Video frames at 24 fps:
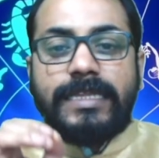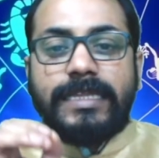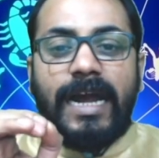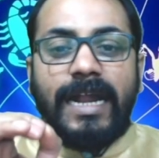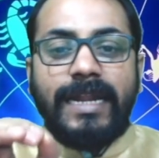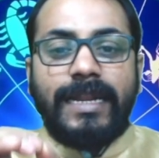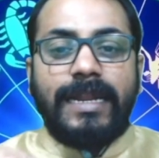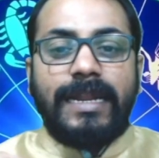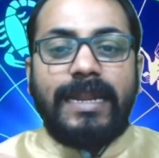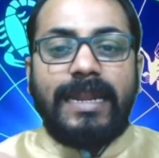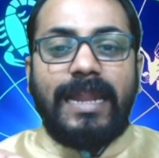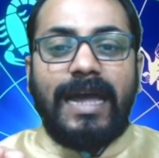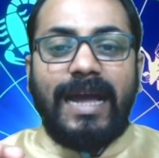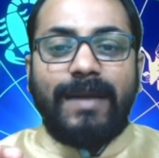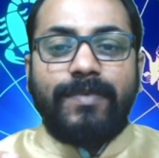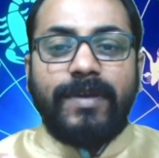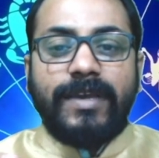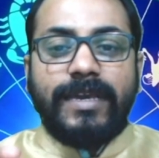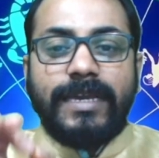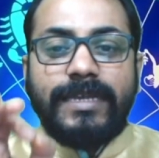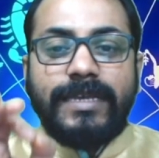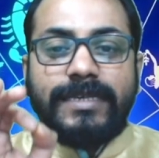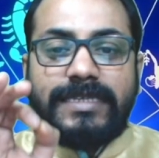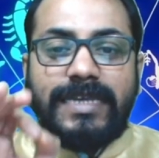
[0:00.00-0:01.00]
धन लाभ
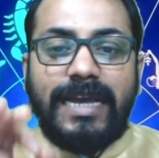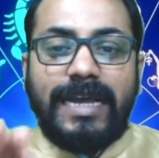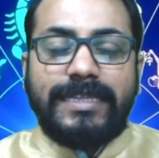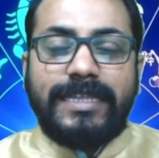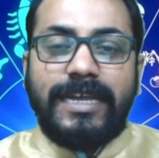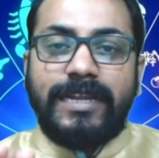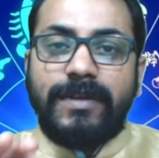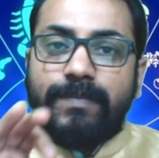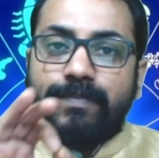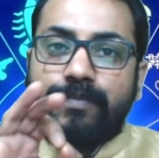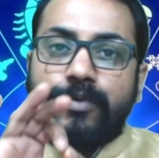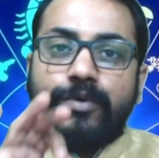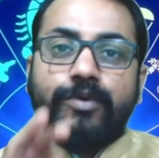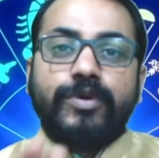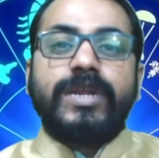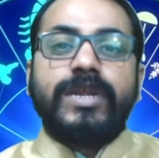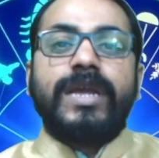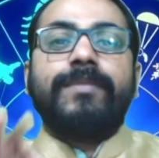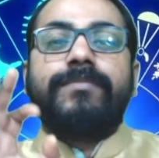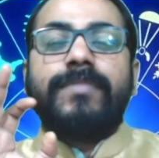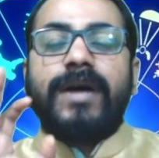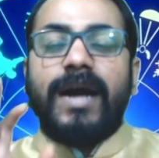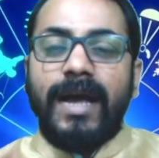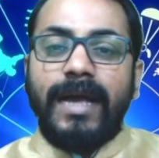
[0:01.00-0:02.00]
के साधन
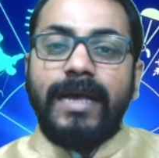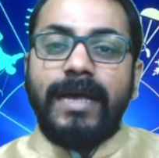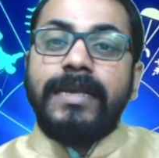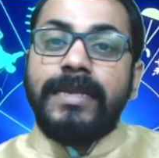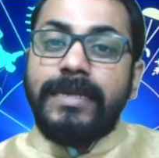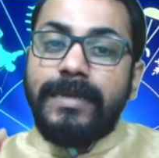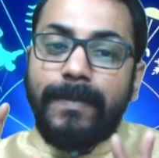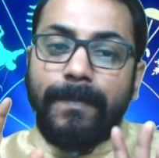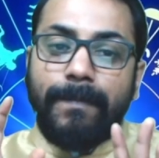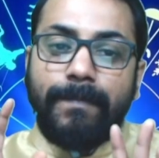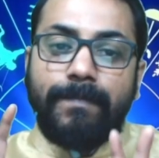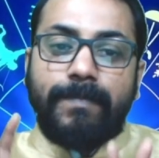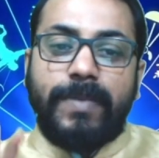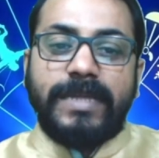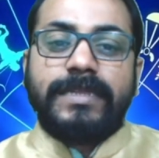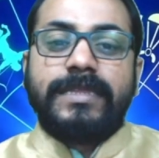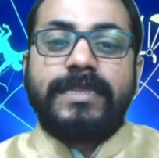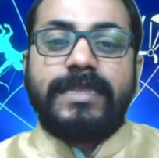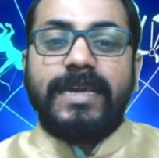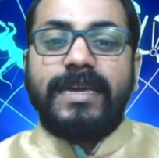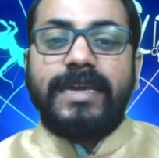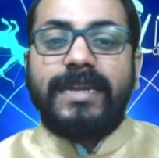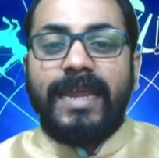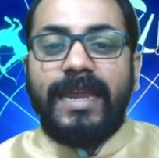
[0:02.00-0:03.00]
पूरे माह
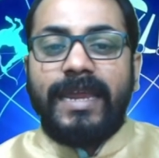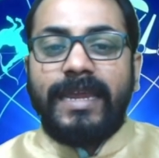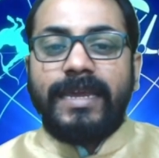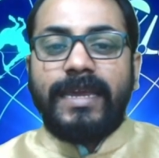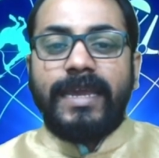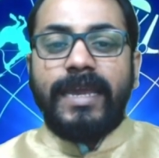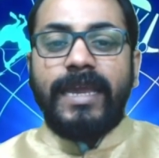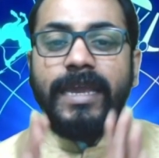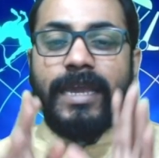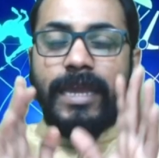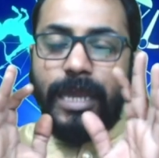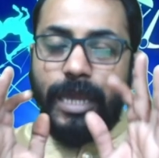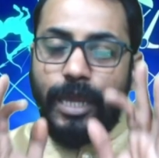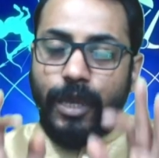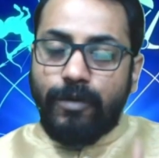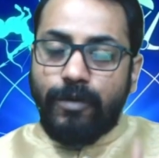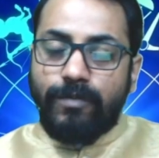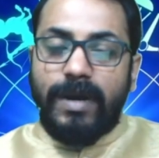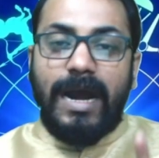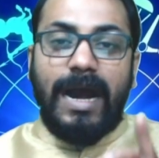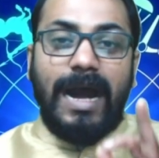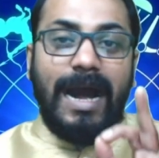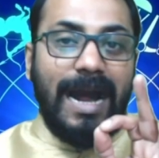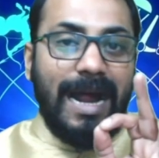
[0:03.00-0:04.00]
बनते रहेंगे
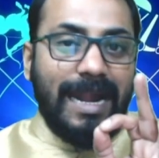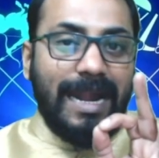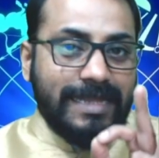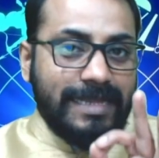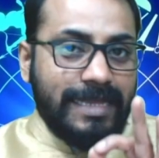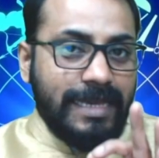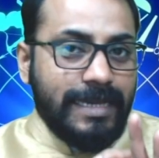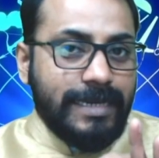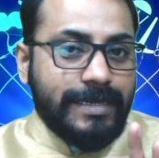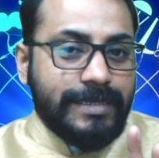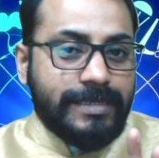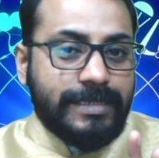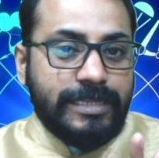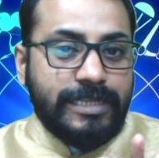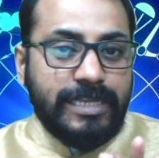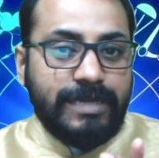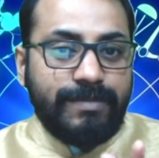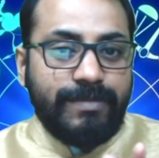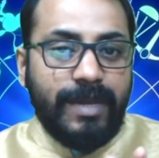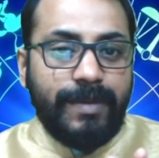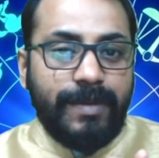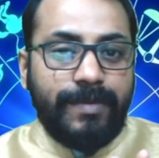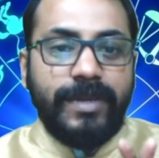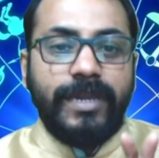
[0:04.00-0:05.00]
एवं आर्थिक स्थिति
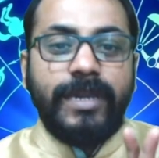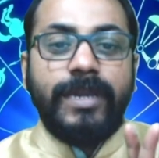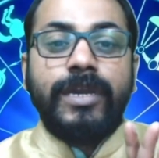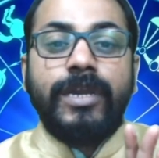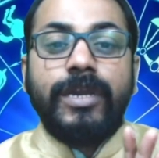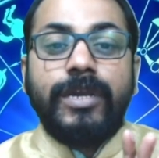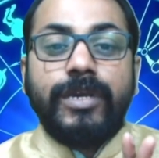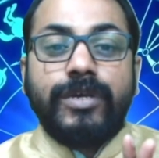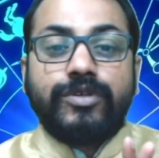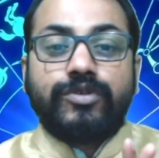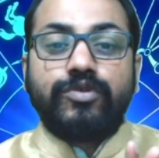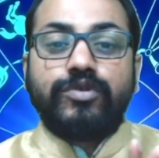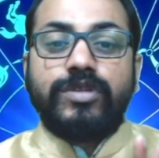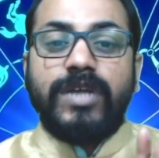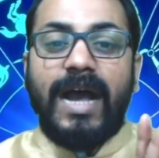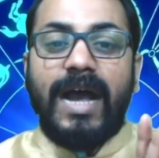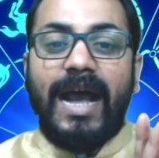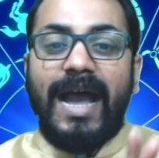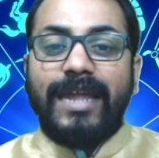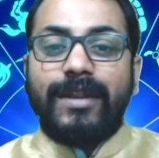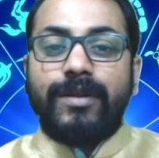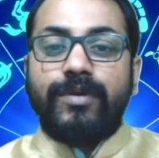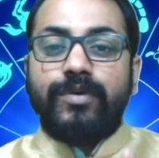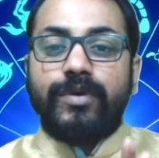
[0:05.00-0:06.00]
में भी
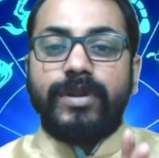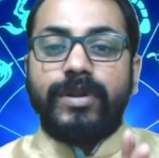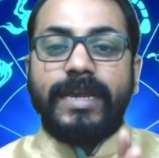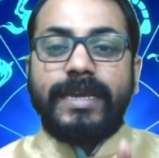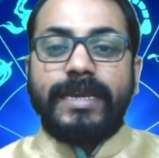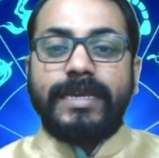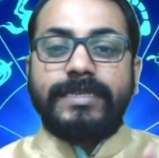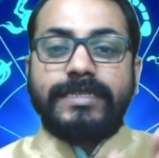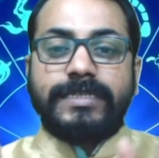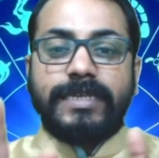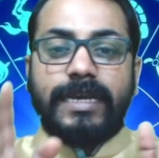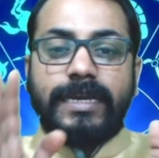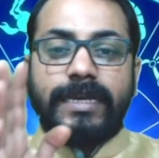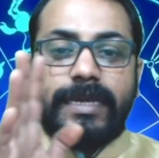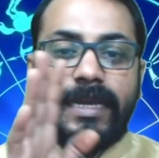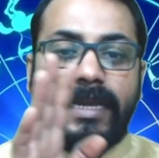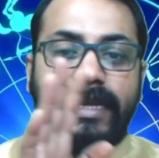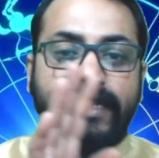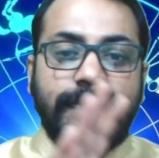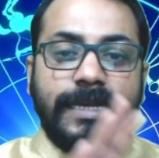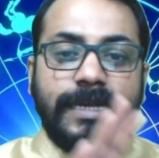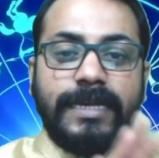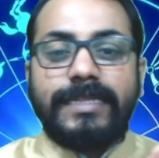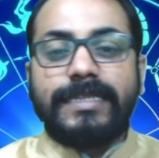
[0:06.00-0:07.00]
सुधार होने के
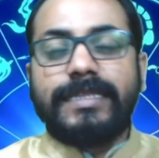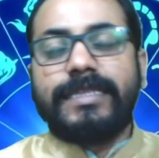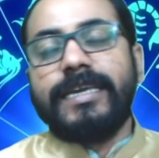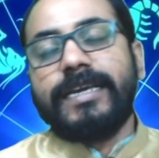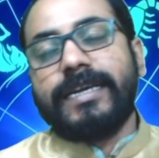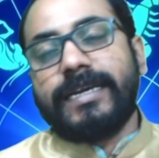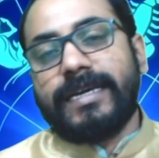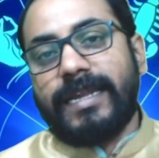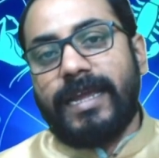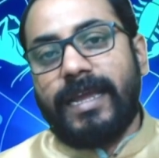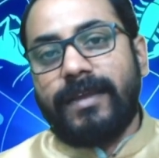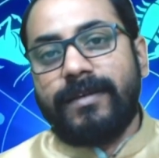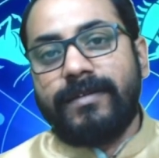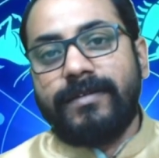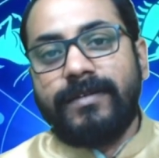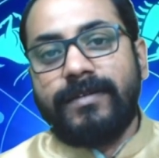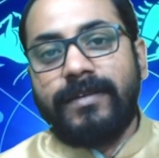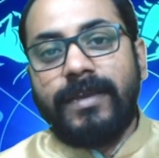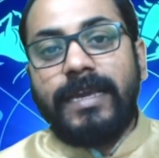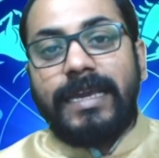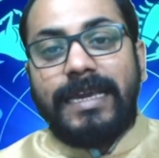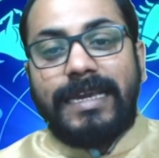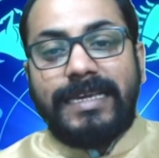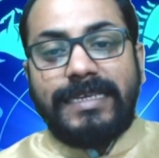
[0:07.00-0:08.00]
संकेत दिख रहे
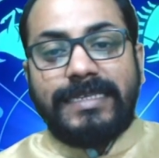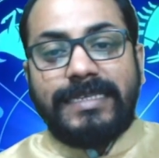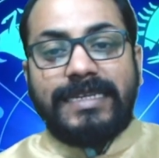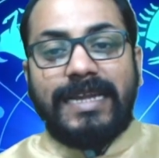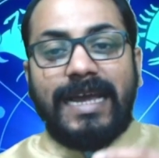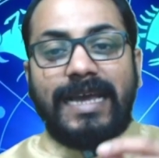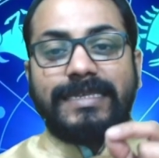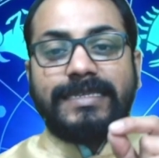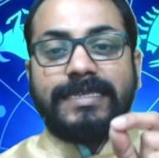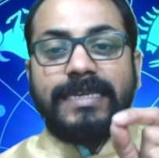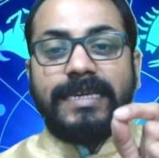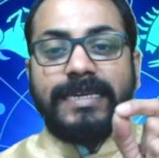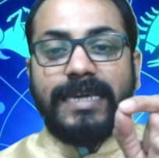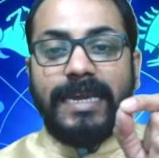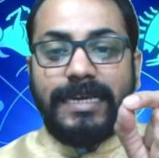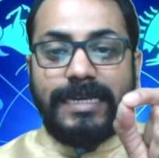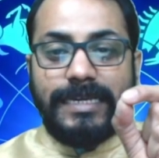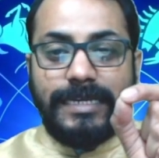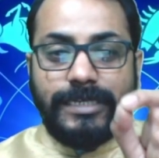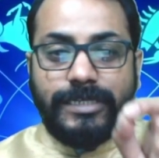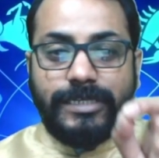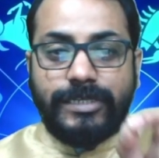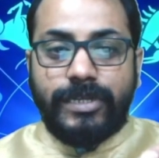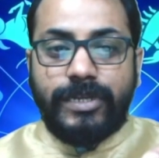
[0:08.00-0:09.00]
हैं इस राशि
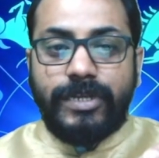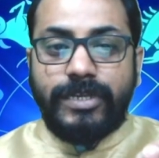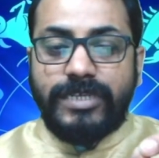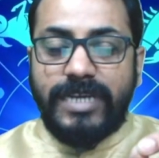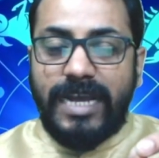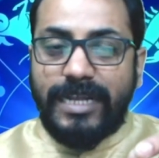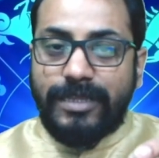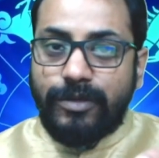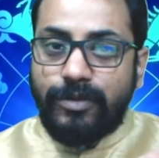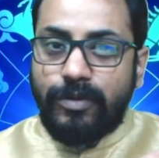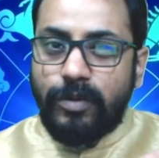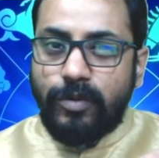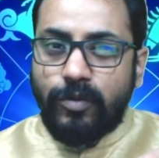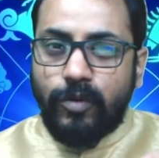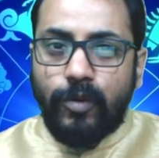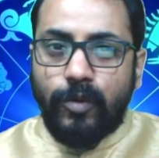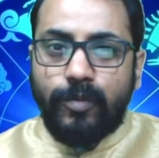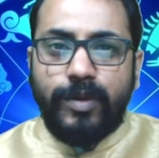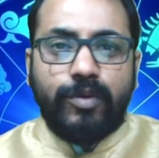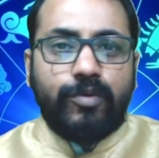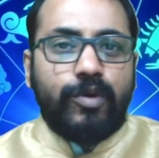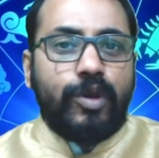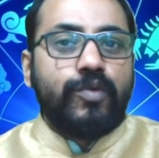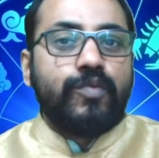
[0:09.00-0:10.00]
के स्त्री जातकों को
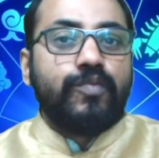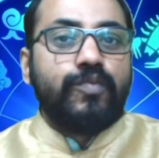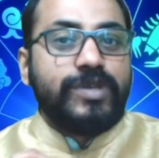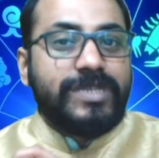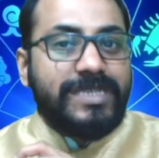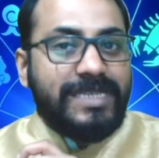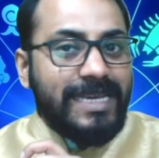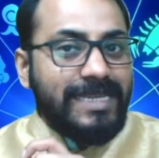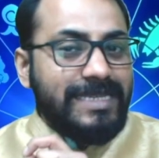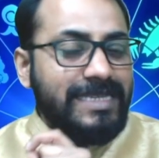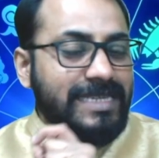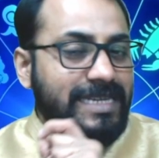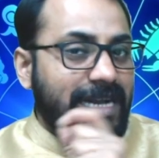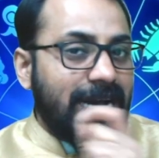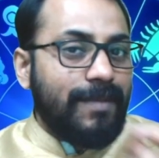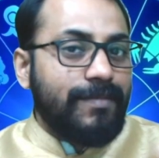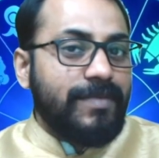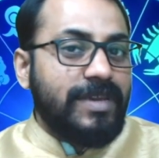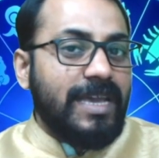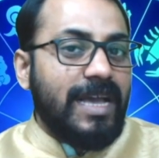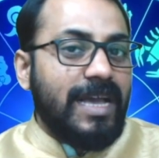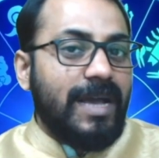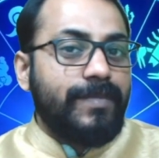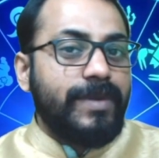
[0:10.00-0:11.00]
भी कोई विशेष
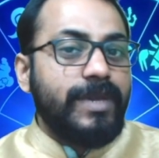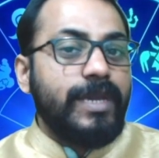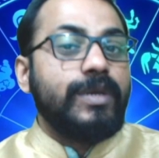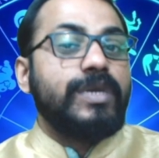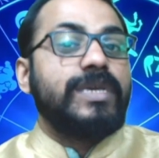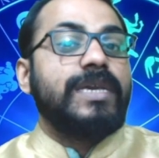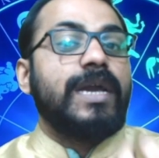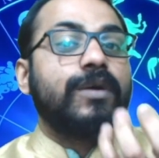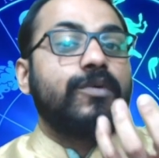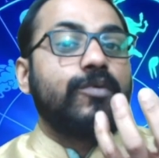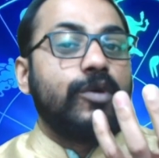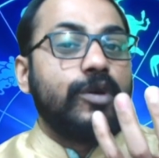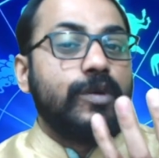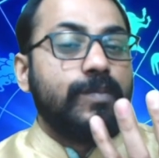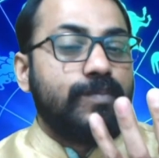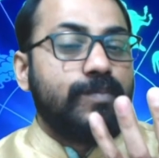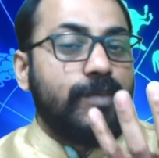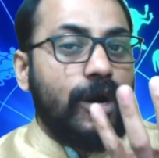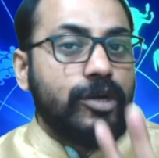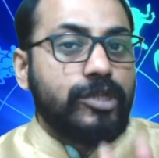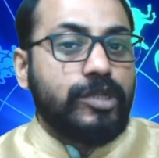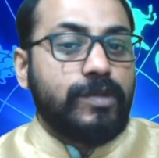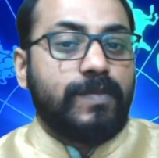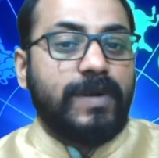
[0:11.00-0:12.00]
कामयाबी या कोई
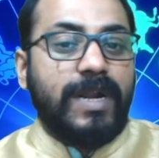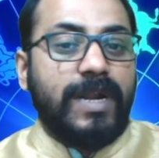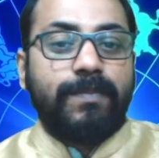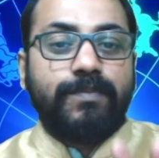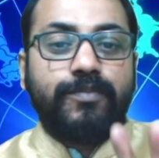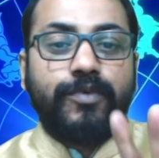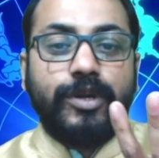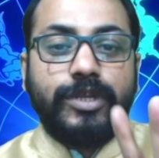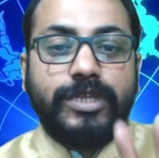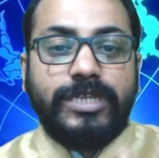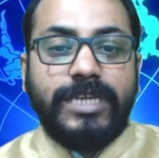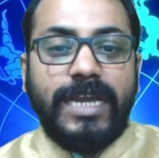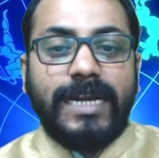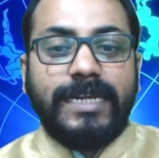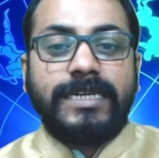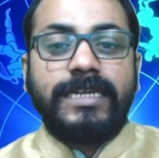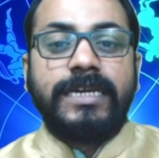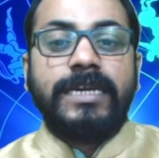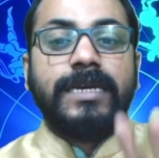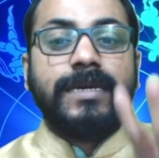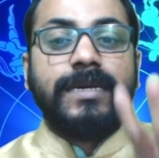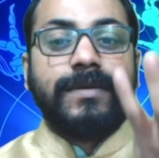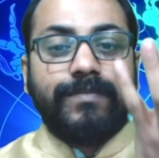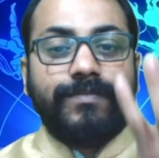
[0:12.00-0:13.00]
बहुत बड़ा प्रोजेक्ट
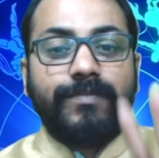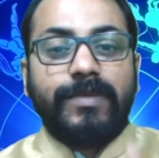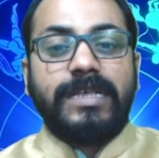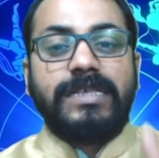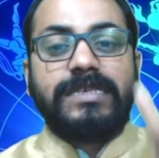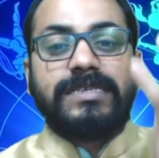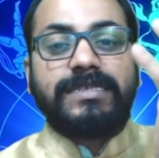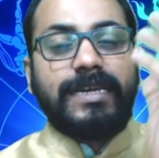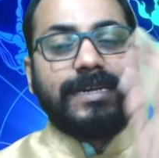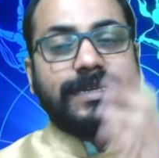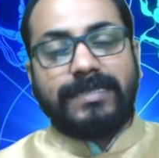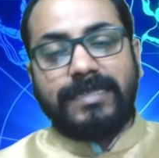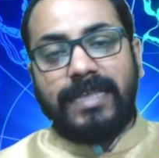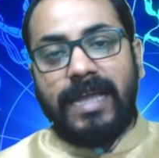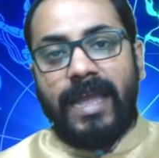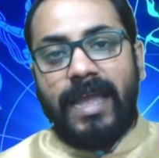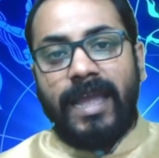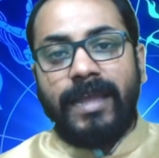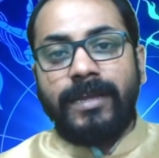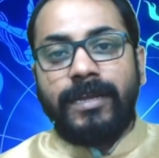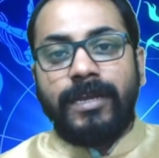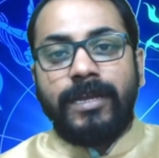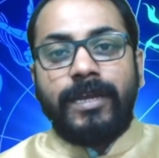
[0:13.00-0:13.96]
मिल सकता है